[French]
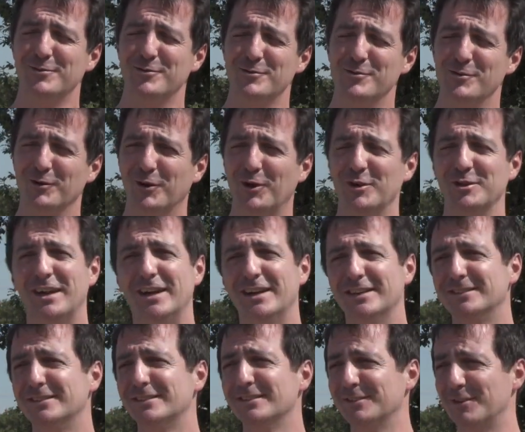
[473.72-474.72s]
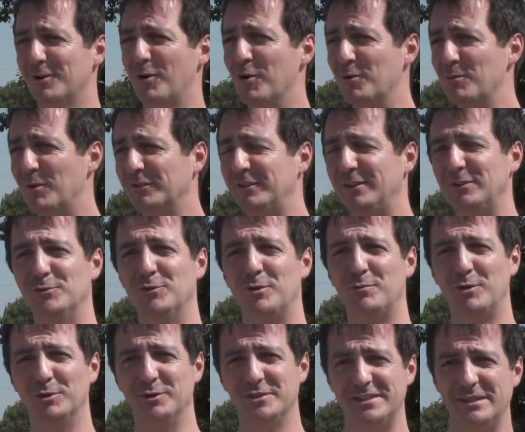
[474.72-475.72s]
aux grenades, augmenter le
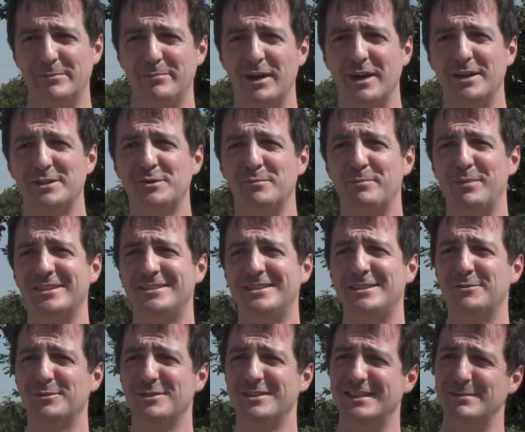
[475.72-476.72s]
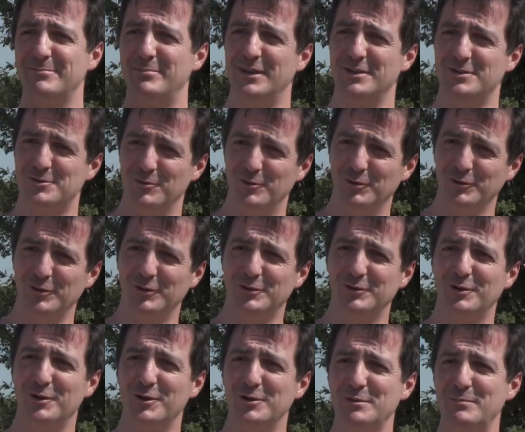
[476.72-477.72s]
nombre de cépages, passer sur des cépages
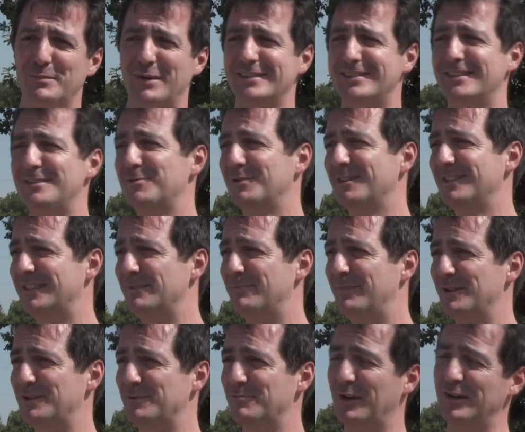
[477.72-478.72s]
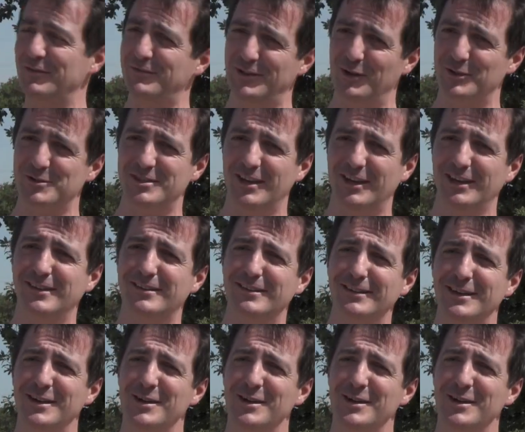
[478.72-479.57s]
autochtones, passer sur des cépages préphyloxériques.